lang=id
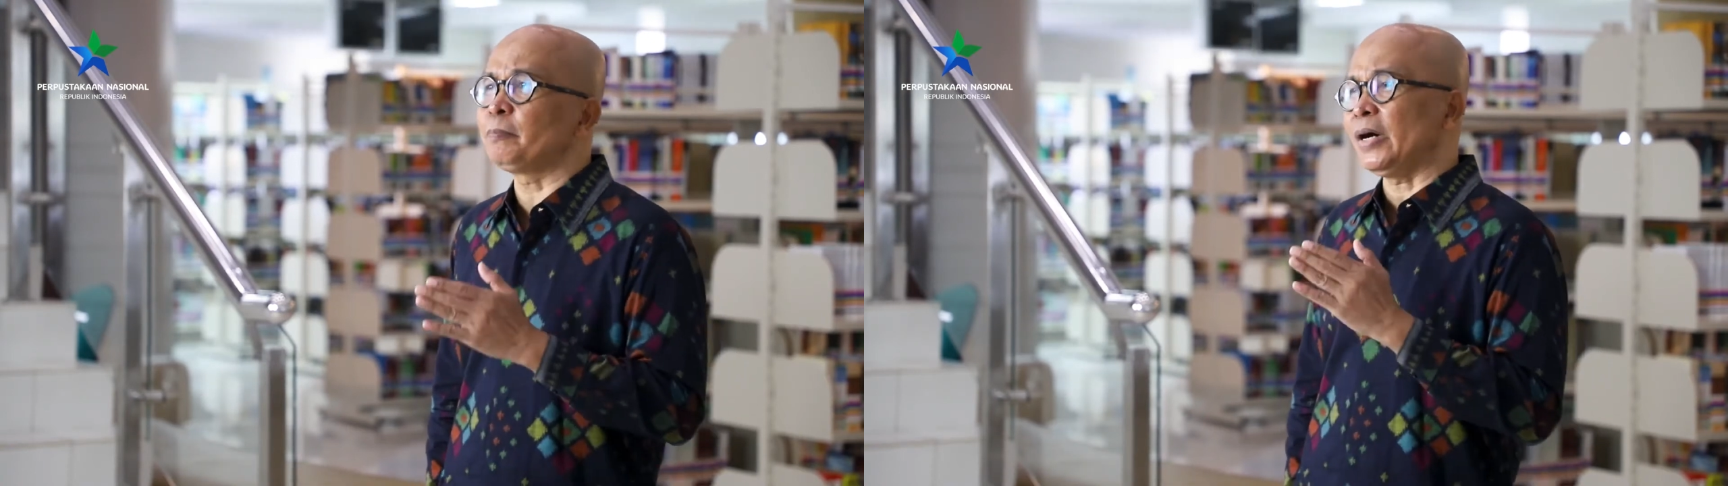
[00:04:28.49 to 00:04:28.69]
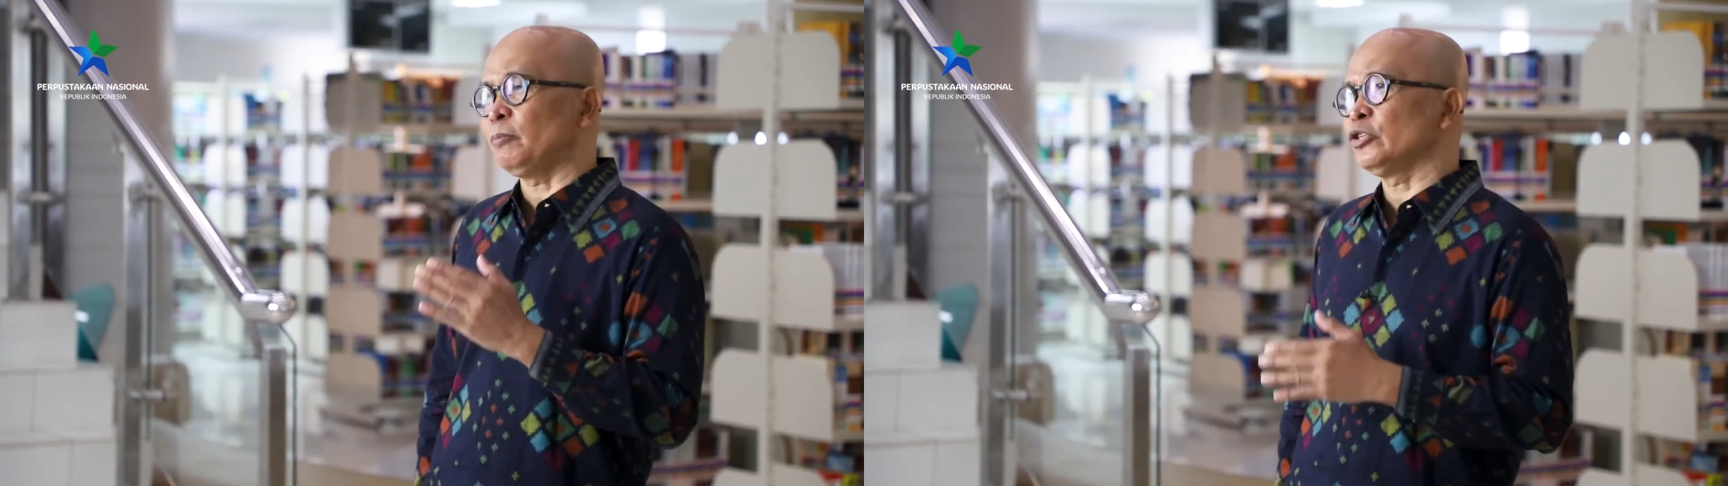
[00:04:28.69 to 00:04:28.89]

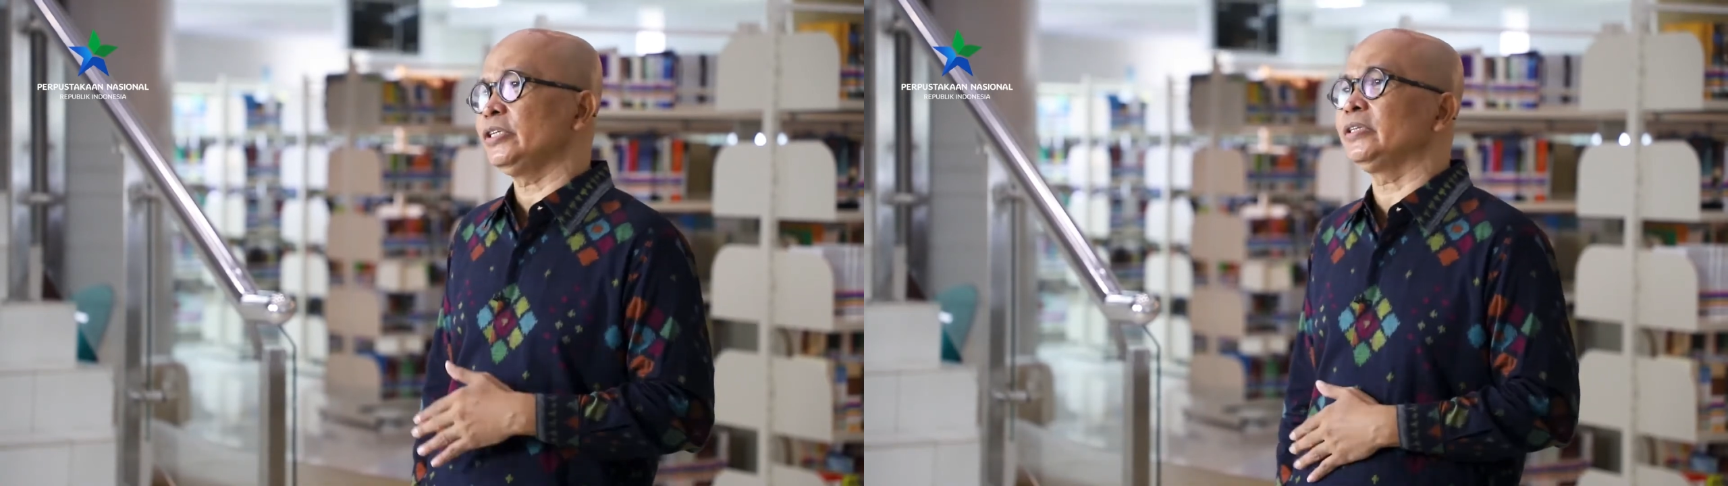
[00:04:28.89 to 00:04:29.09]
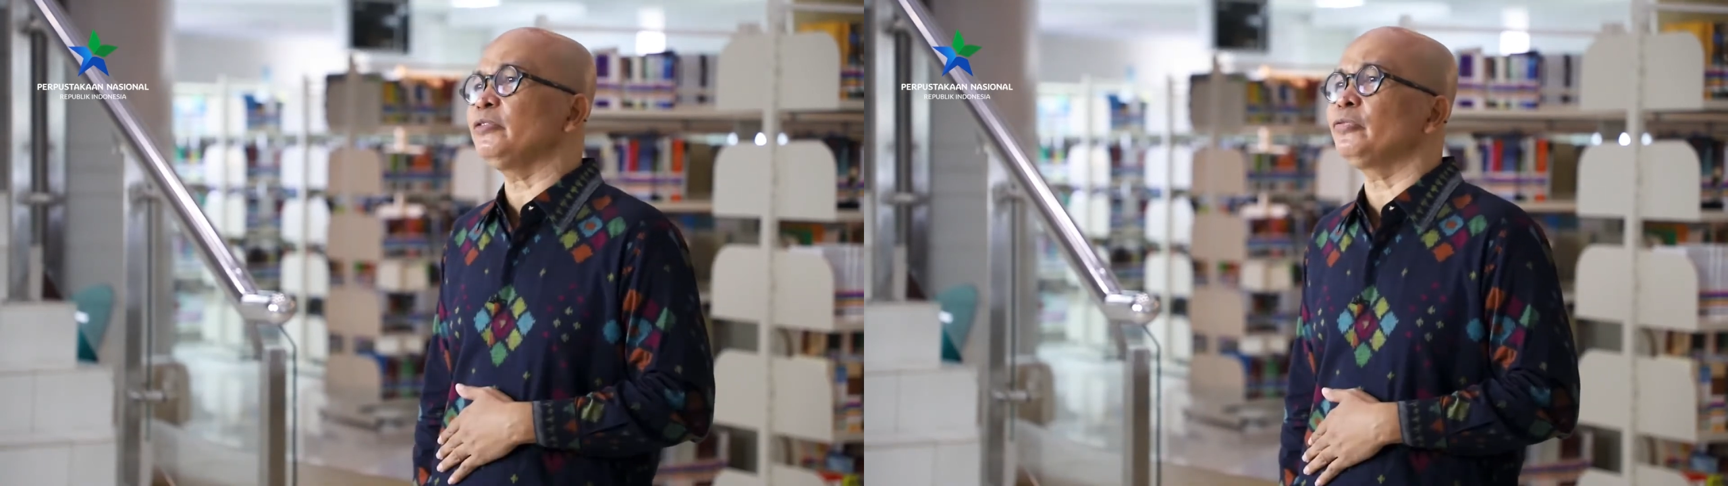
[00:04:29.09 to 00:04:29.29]

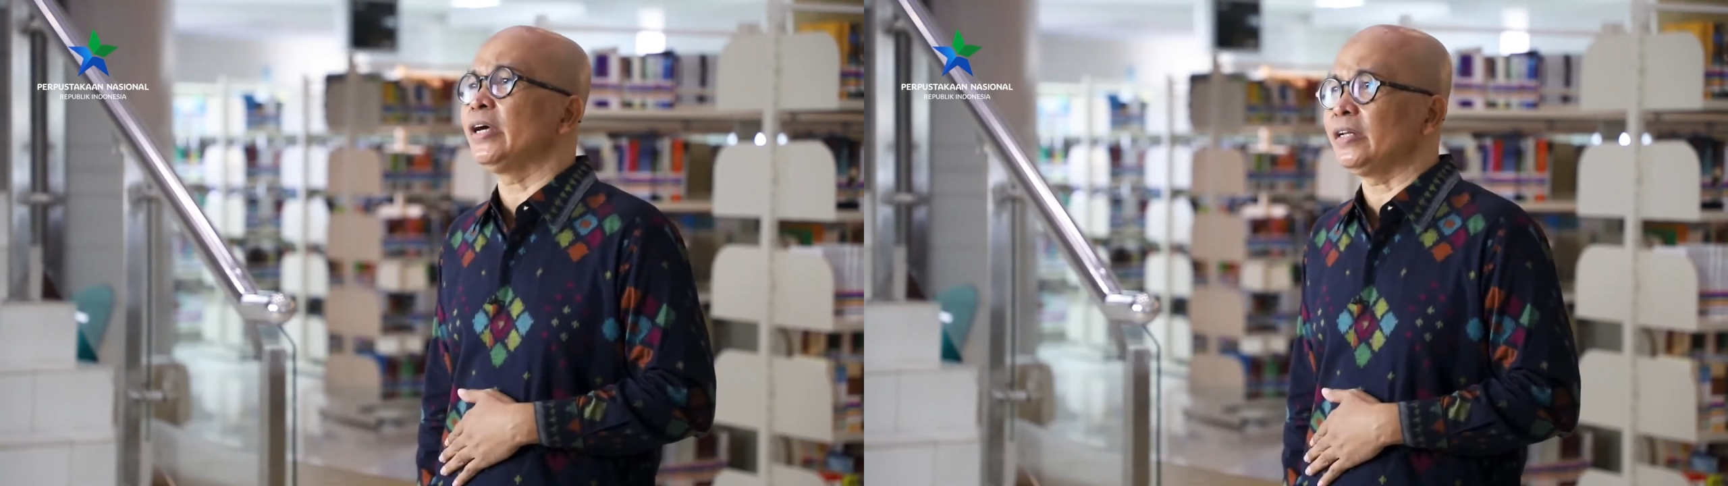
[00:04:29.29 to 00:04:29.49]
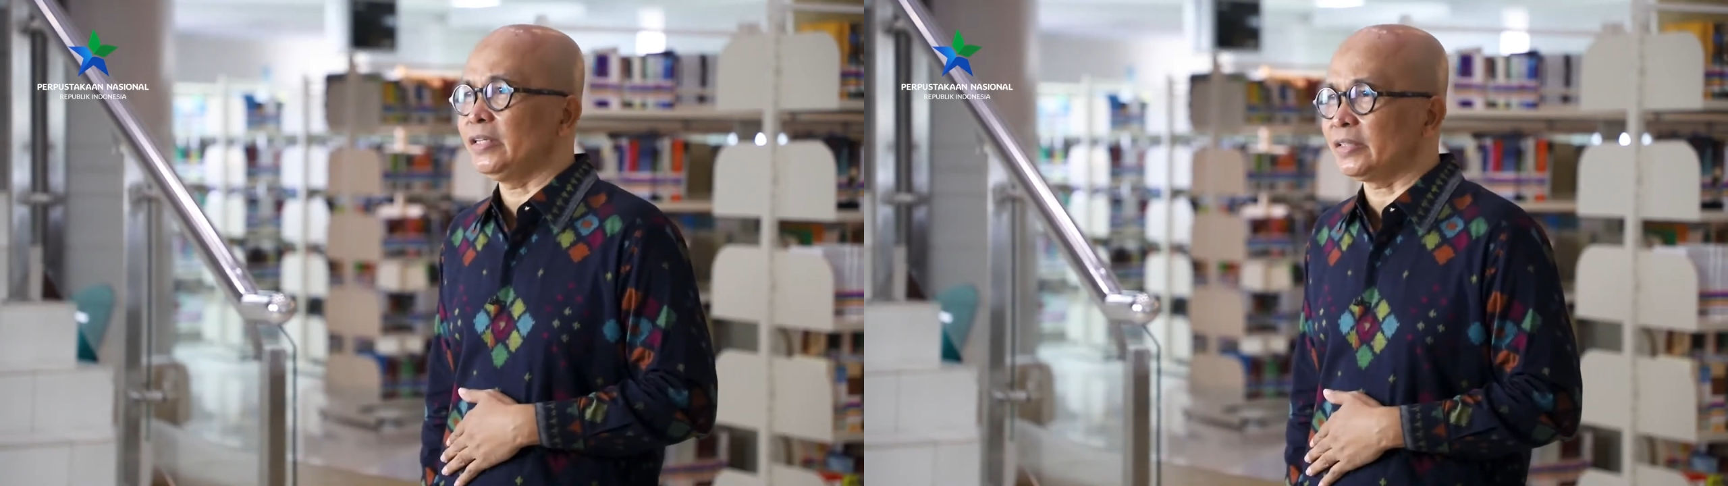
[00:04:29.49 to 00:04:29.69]
positif dari
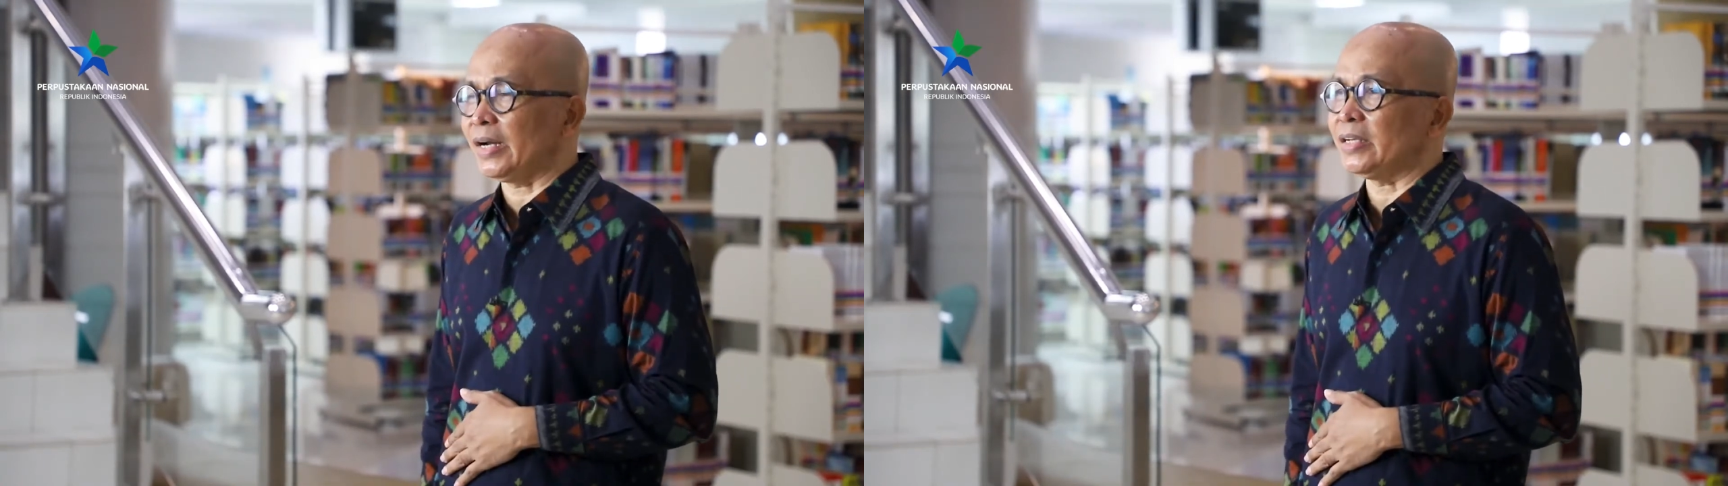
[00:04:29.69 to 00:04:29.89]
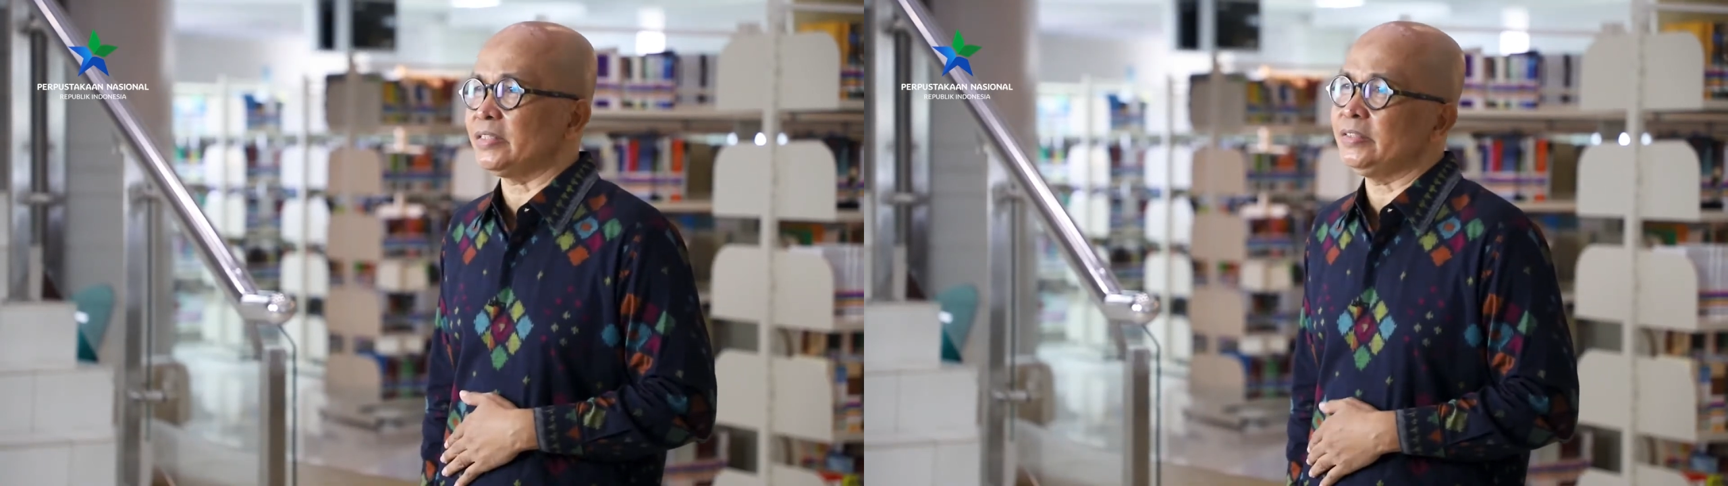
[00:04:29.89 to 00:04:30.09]
literasi.